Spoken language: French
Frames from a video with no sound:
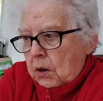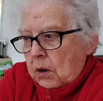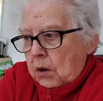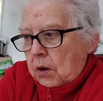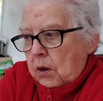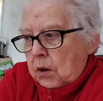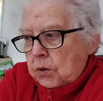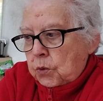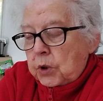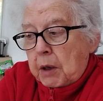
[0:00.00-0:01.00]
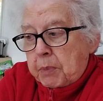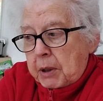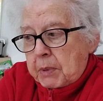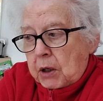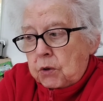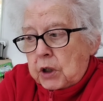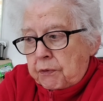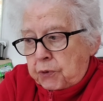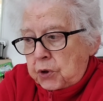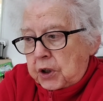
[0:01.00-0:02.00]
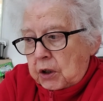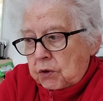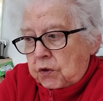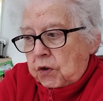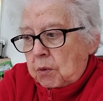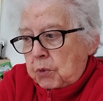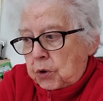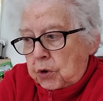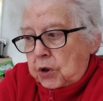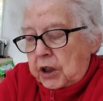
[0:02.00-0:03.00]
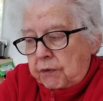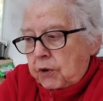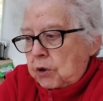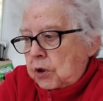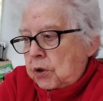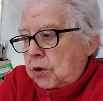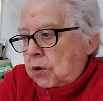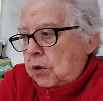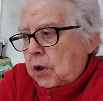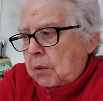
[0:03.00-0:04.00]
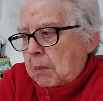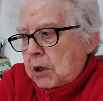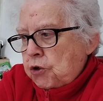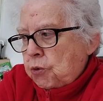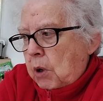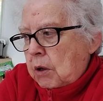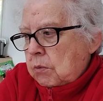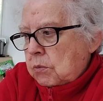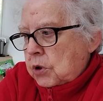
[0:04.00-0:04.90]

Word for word: Euh, donc après, ben, on a feuilleté ensemble le livre le, lendemain, je crois.